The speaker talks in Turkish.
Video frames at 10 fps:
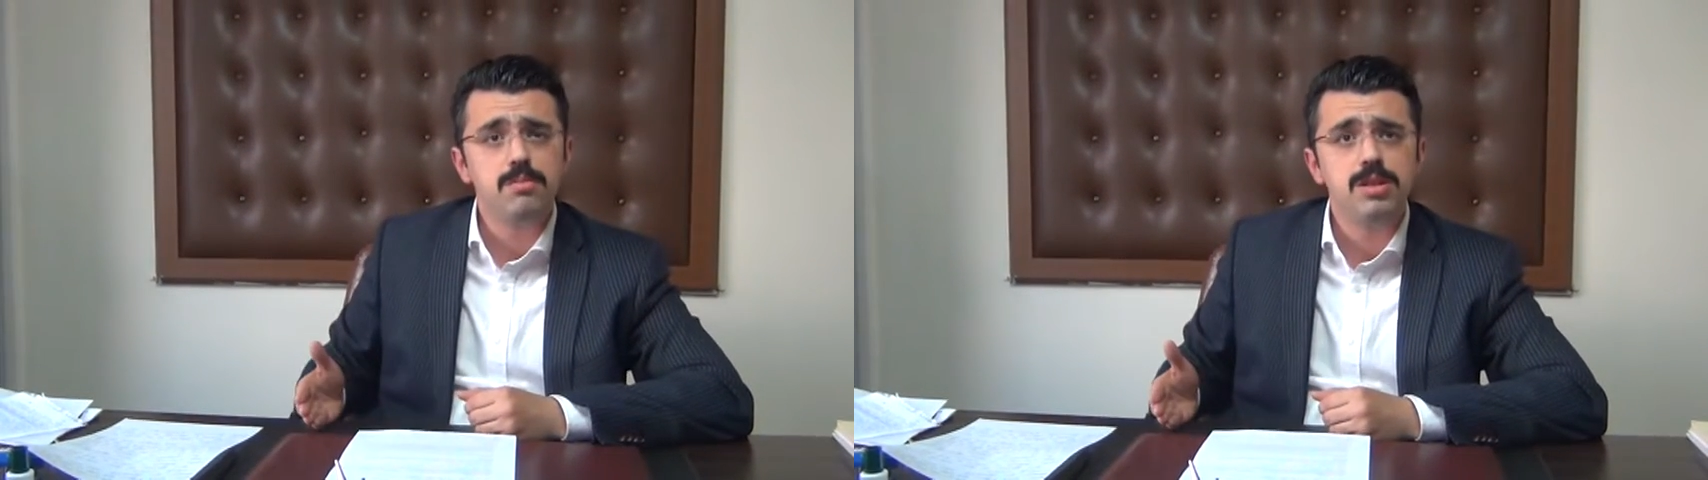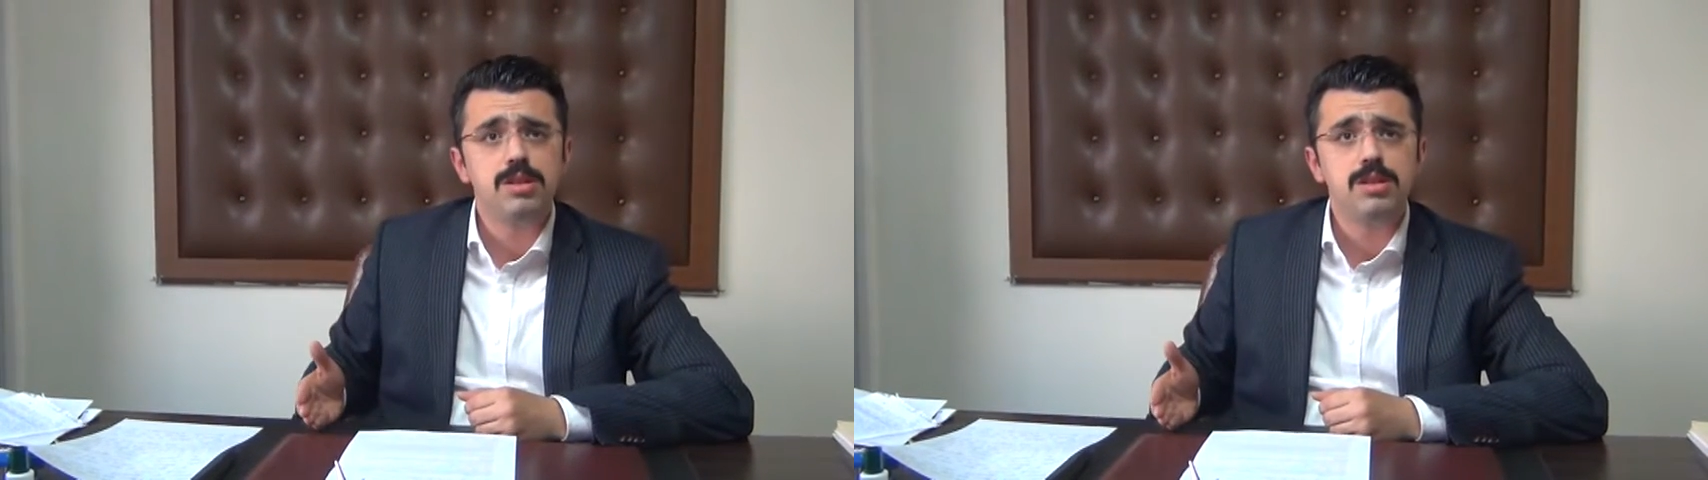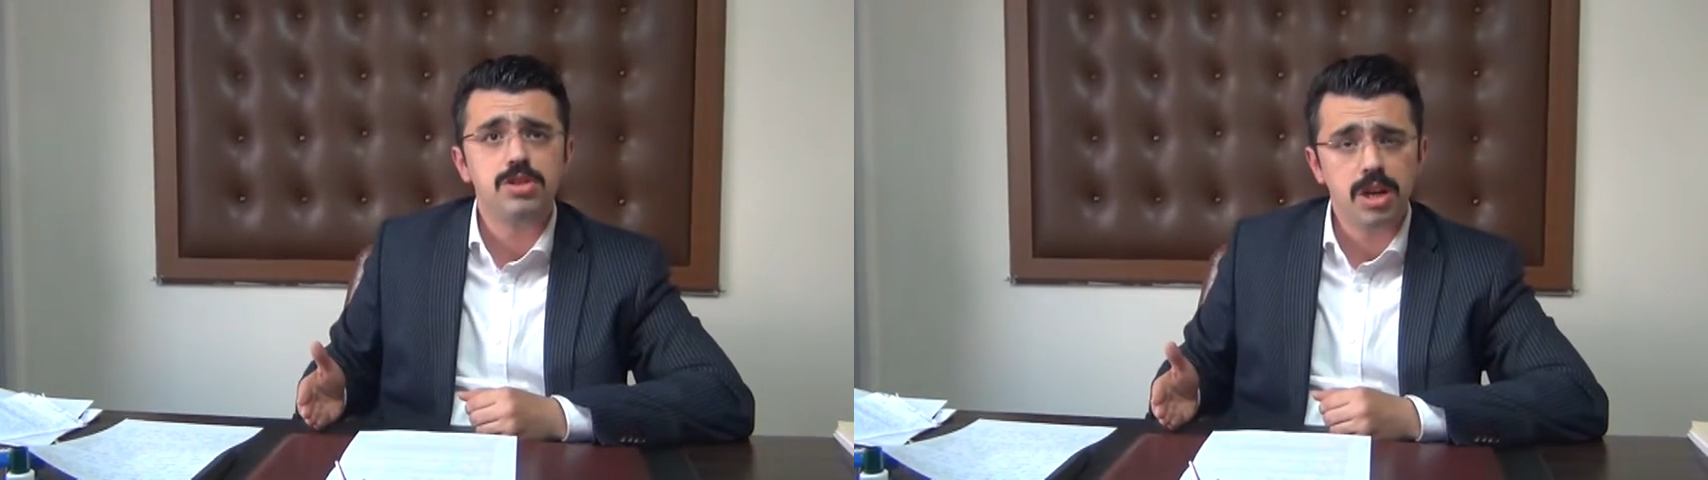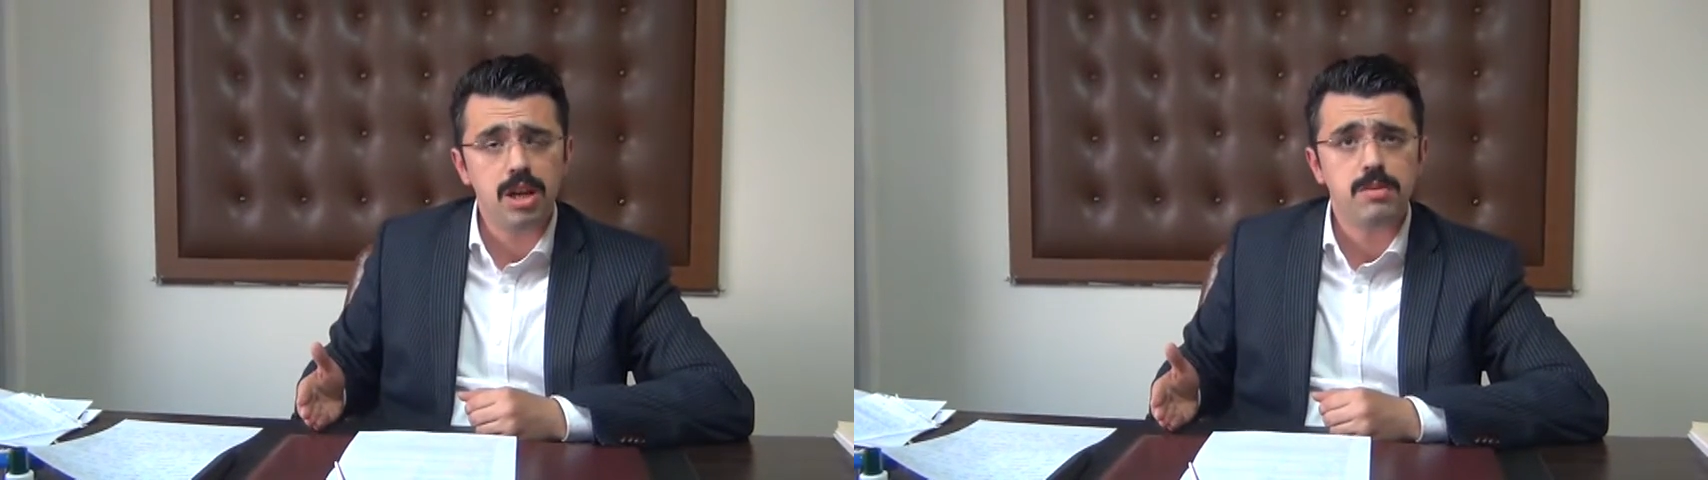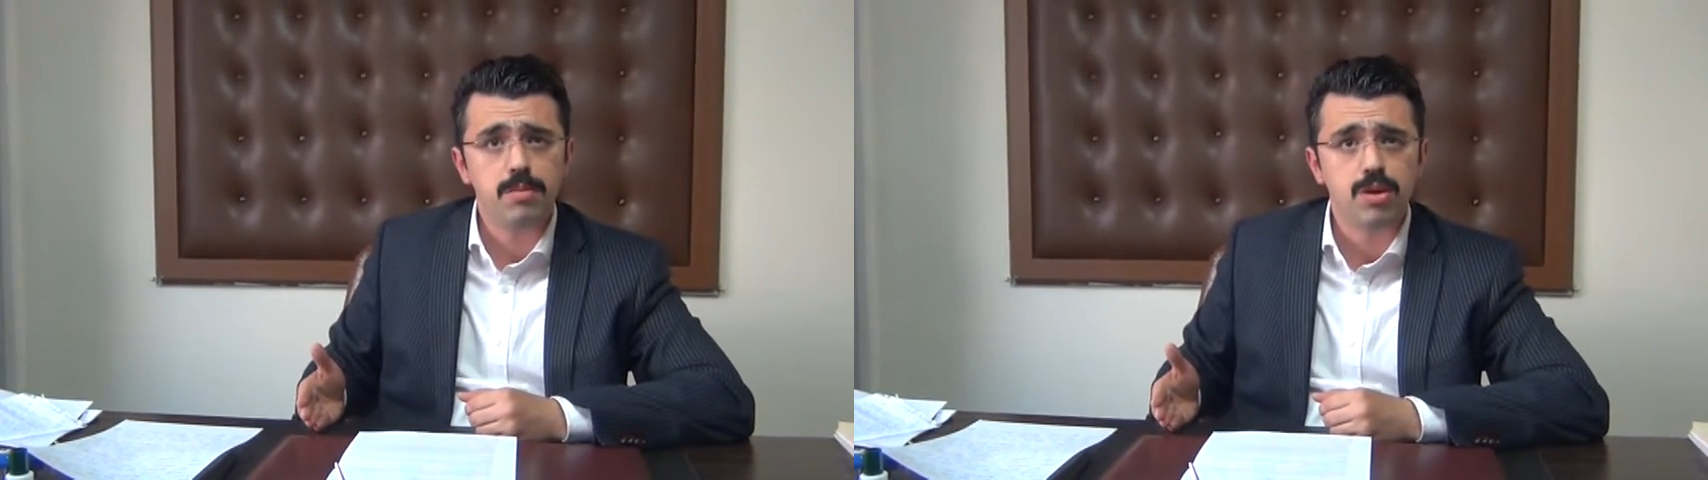bir
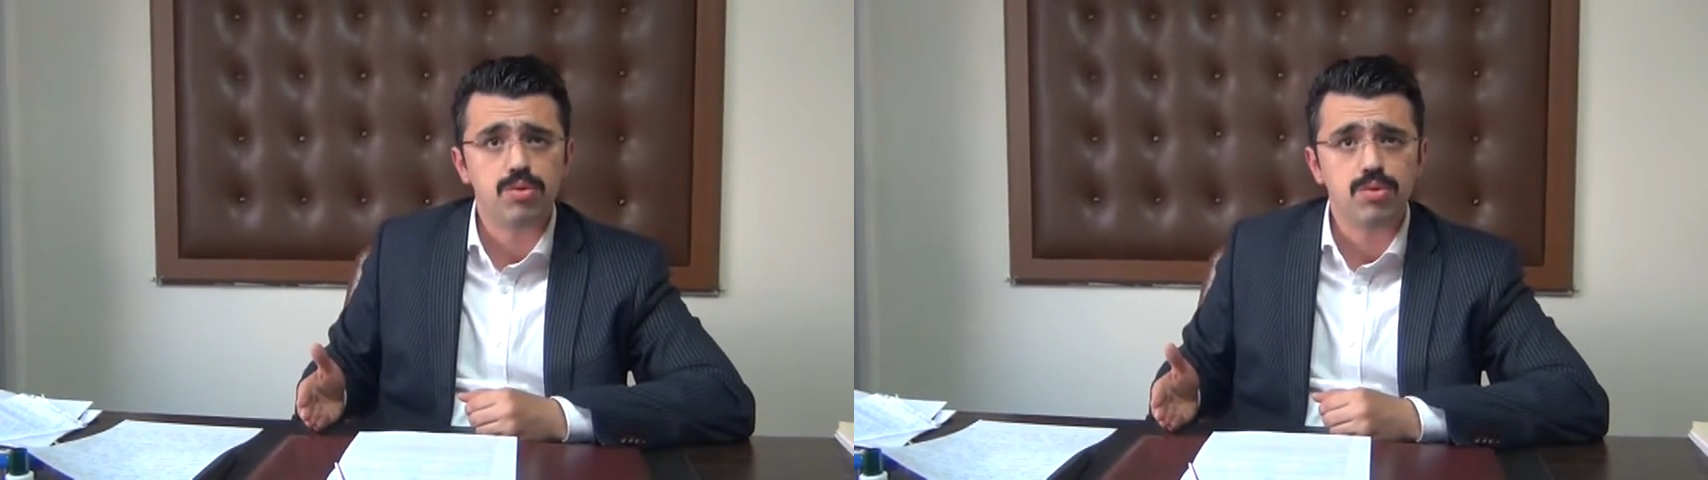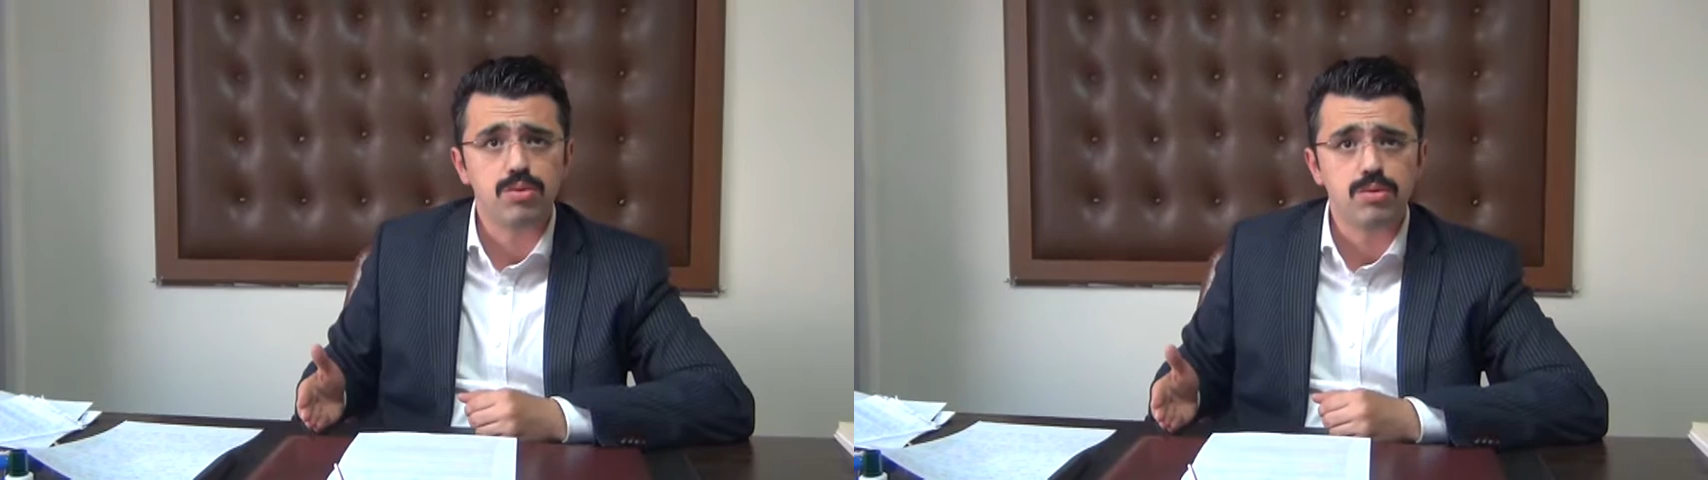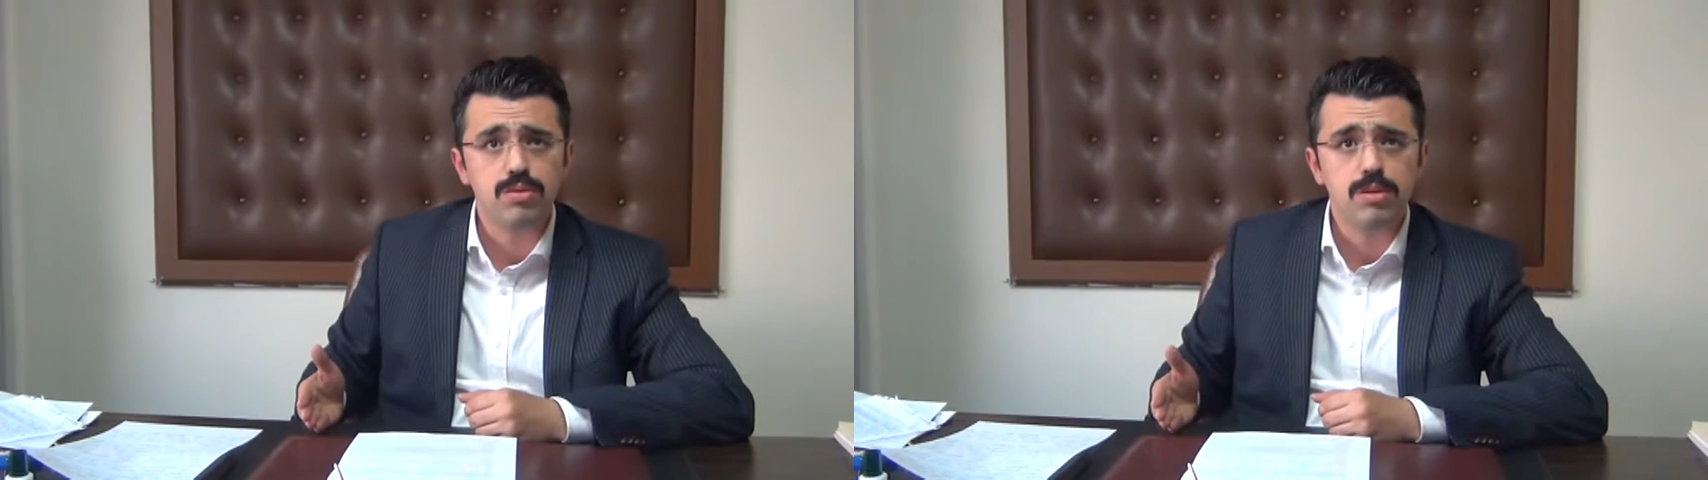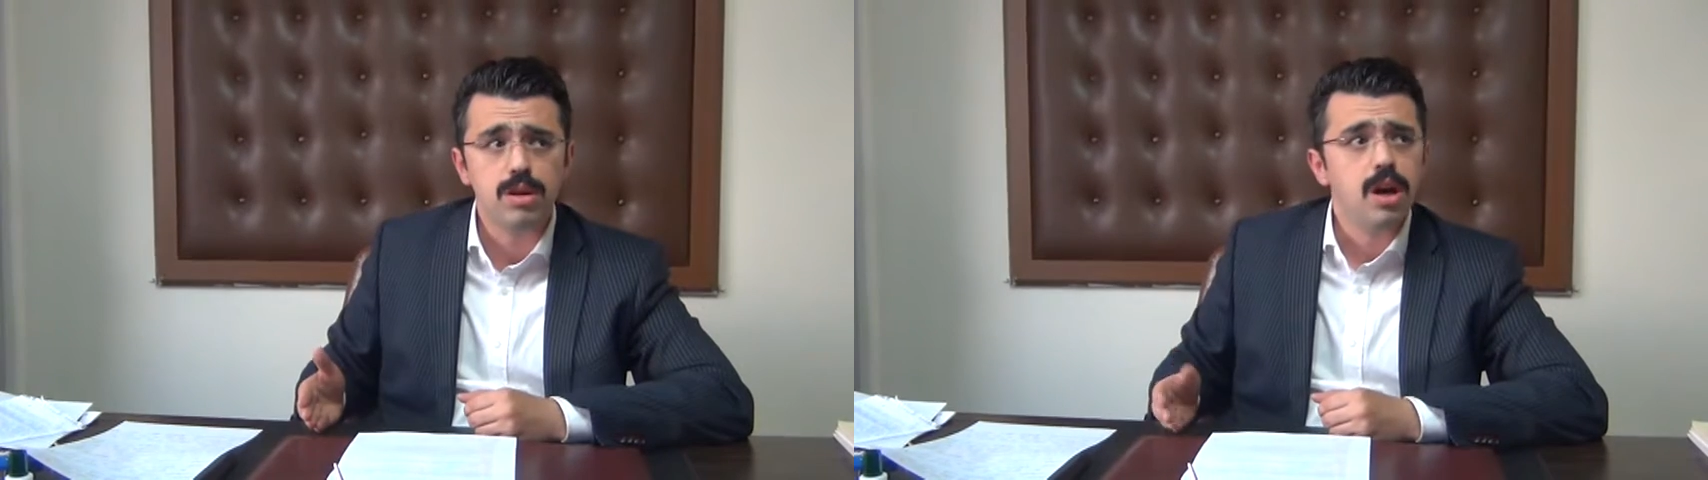cihan imparatorluğunun